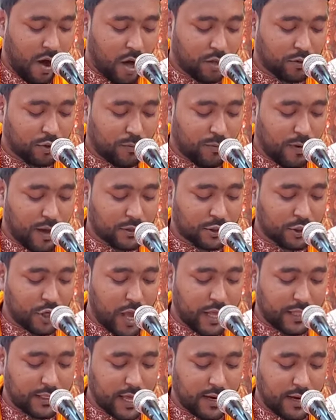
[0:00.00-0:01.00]
অথবা
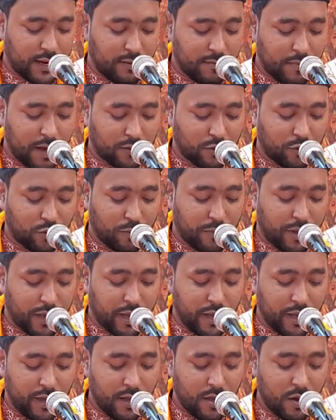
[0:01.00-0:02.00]
শয়তানের মাধ্যমে
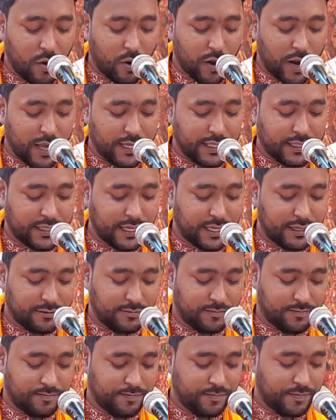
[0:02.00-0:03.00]
করাইতেন
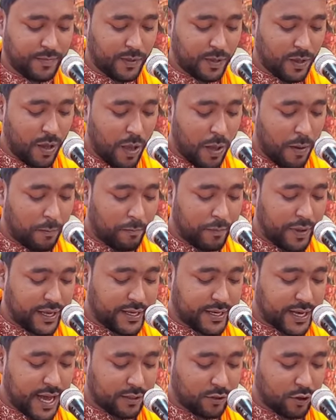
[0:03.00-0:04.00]

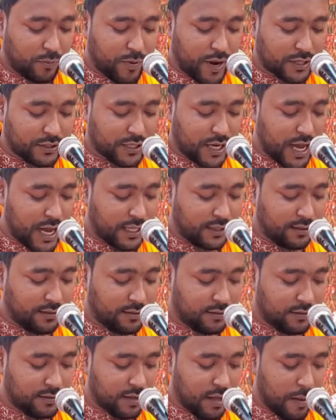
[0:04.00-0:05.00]
বিখ্যাত প্রাসাদ
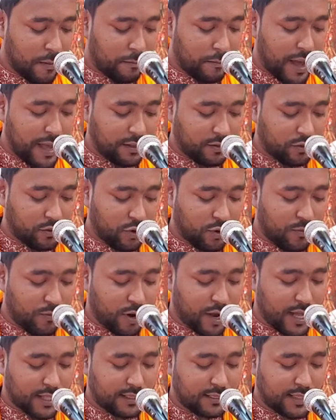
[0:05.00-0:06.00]
বাইতুল
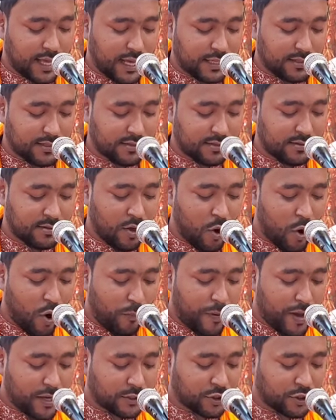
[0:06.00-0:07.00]
মোকাদ্দাস
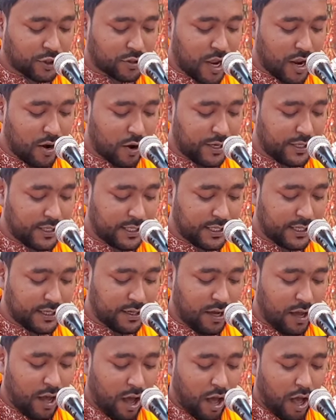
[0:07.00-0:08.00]
উপাসনালয়টি
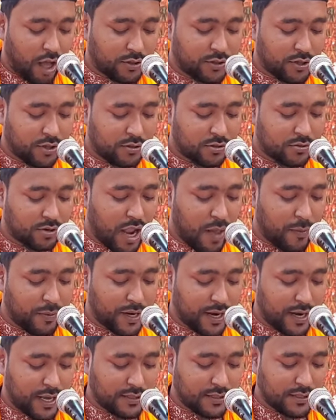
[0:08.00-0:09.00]
হজরত
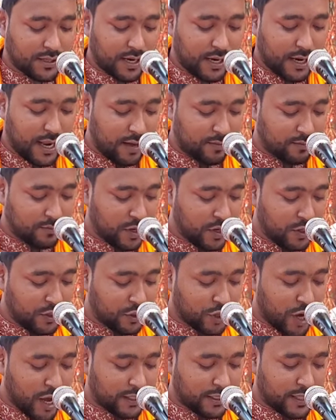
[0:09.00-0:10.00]
সোলাইমান আলাই সাল্লাম
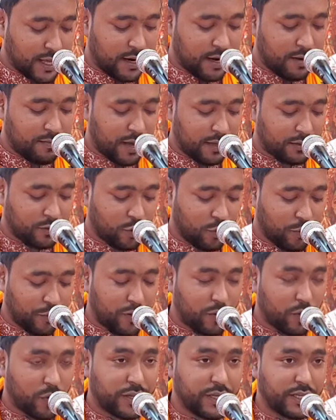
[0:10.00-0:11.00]
শয়তানের
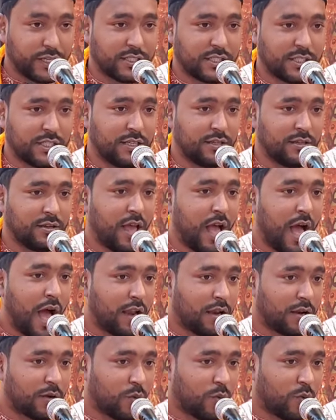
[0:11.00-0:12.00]
মাধ্যমে করিয়েছেন
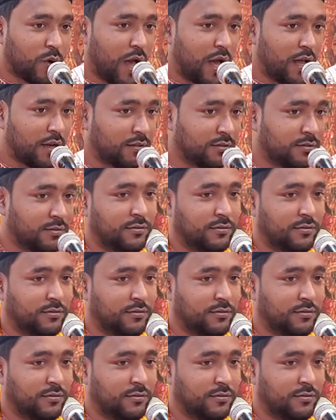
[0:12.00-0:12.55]
আল কোরআন